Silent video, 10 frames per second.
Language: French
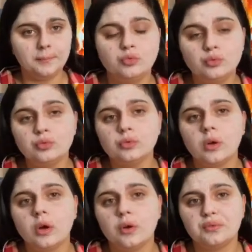Nous,
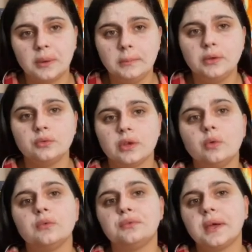en famille, nous
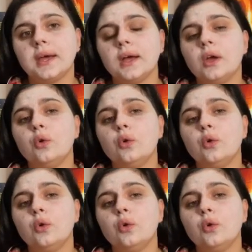allons faire